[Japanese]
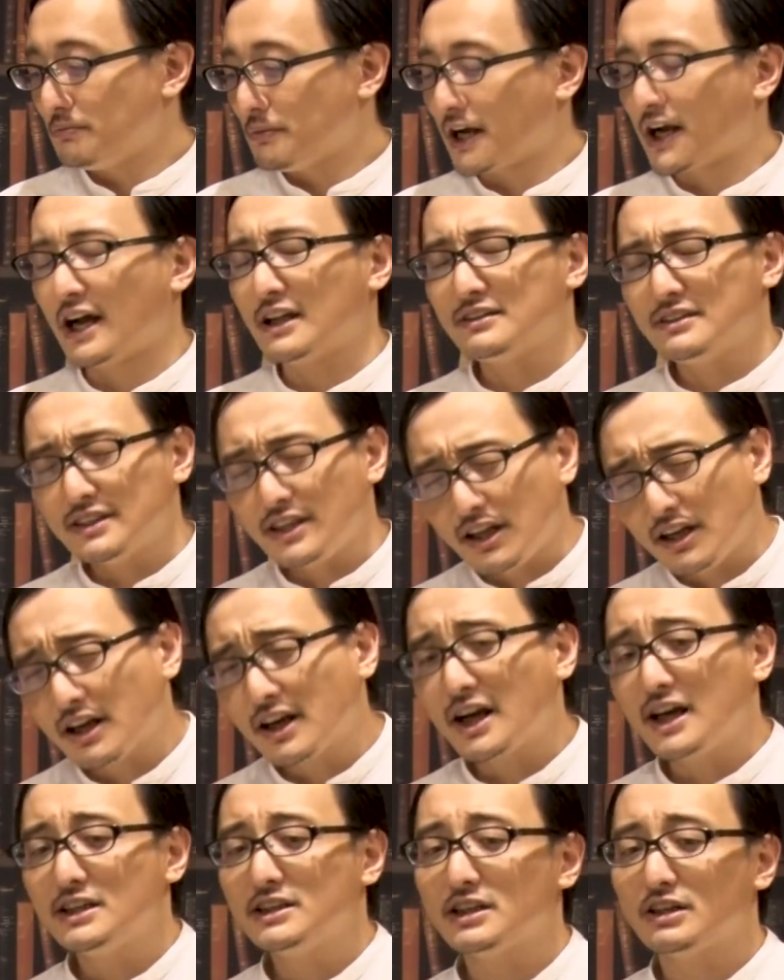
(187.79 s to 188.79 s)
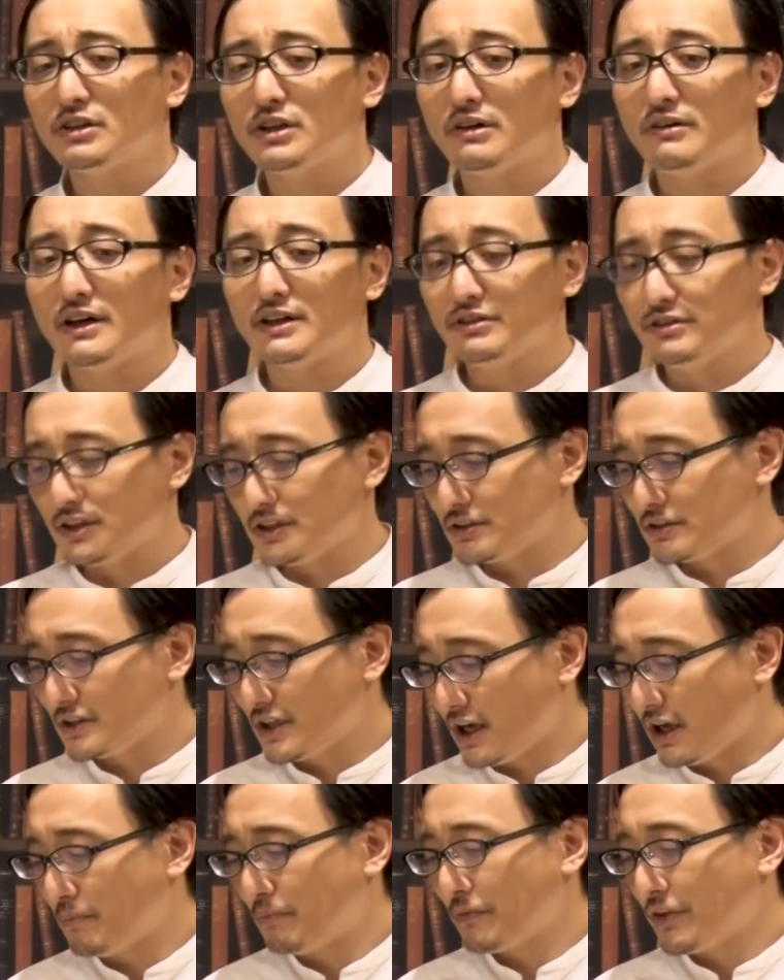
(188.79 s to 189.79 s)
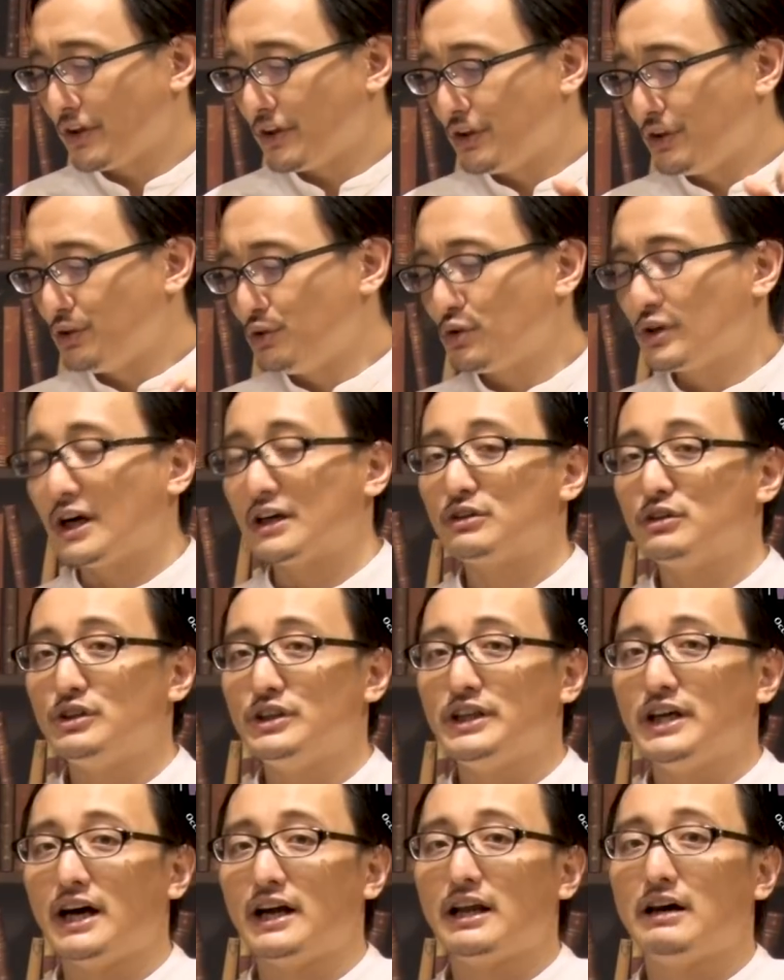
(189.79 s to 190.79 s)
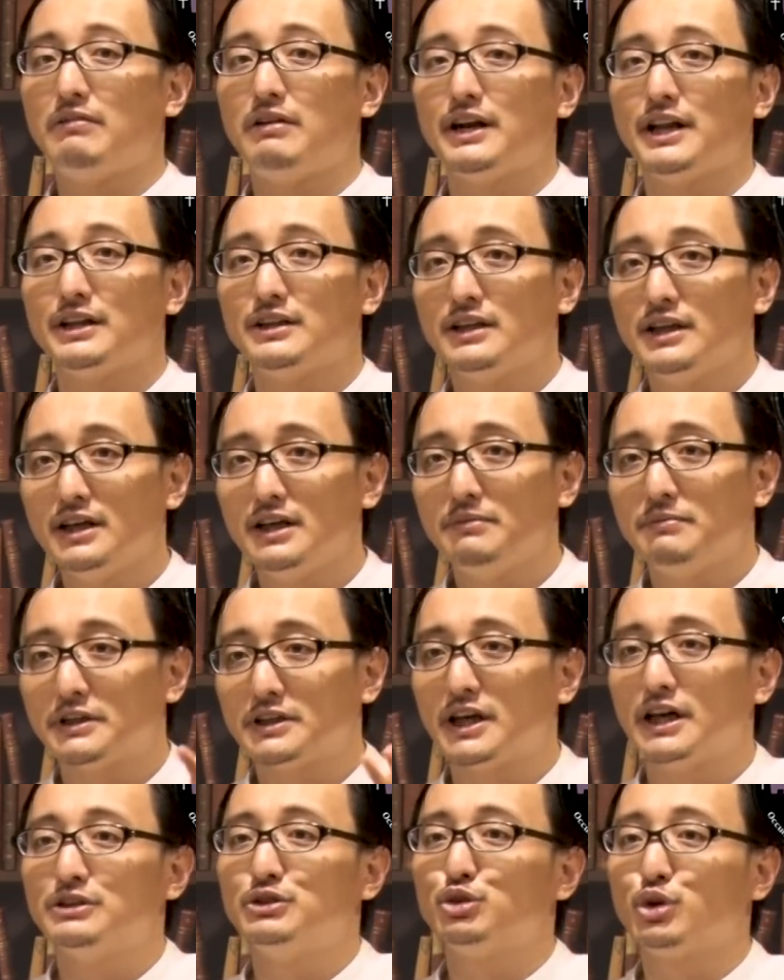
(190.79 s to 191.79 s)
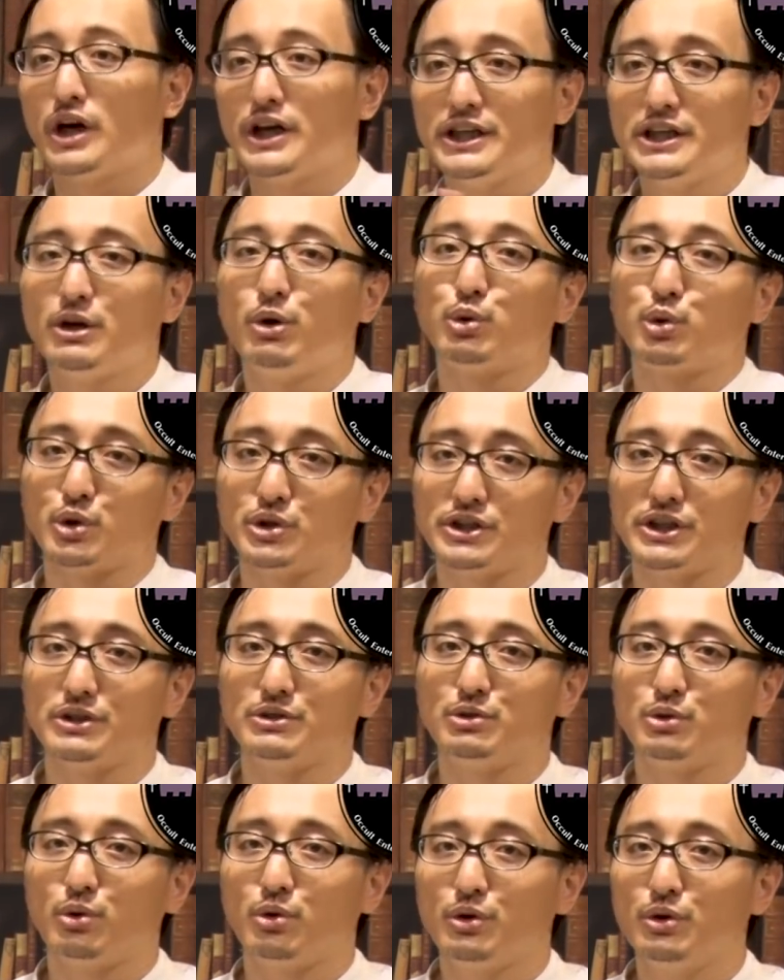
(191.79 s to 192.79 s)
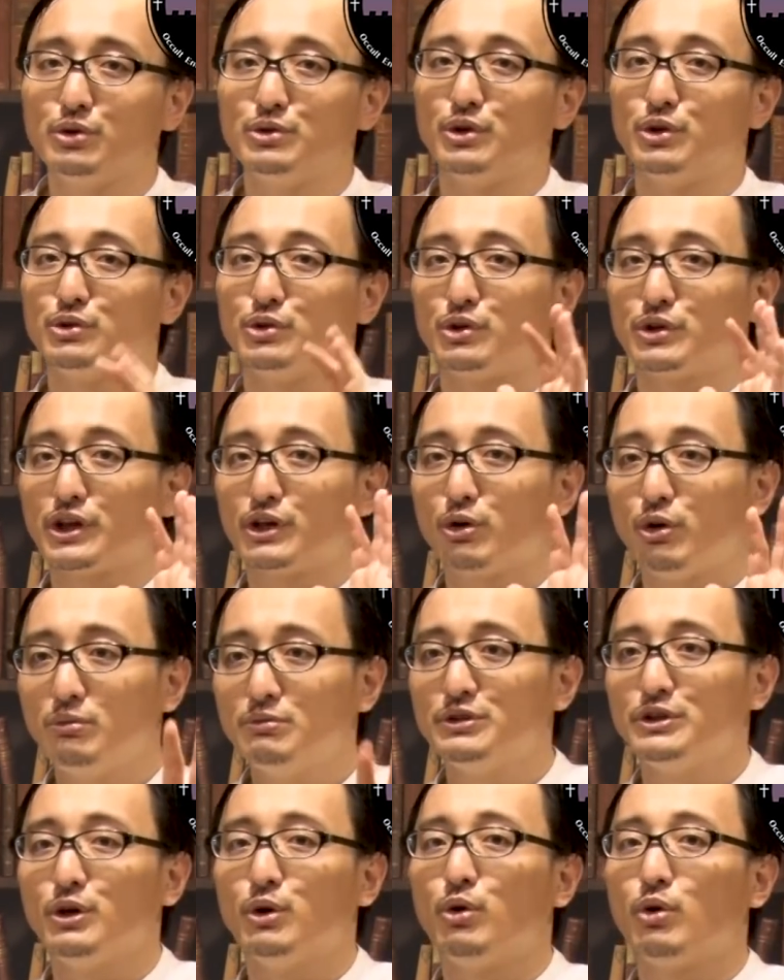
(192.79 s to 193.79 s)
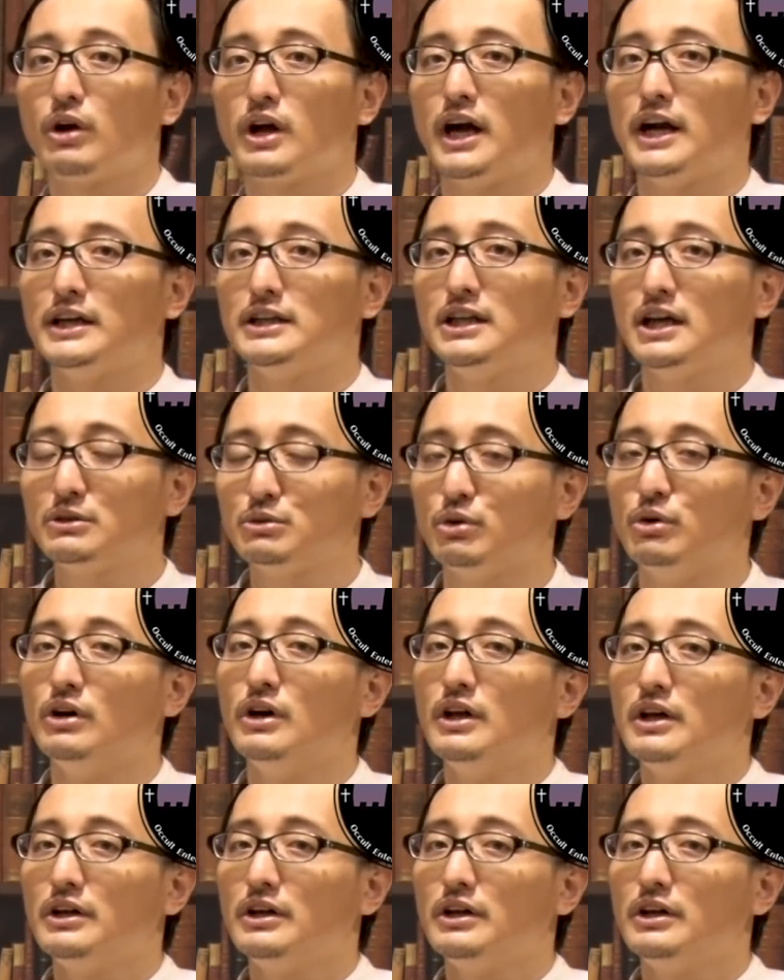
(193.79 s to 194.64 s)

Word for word: まあ、勝手な解釈ではあるんですが遊郭に現れて、まあ、男女がいいことしているところを覗き込む妖怪だと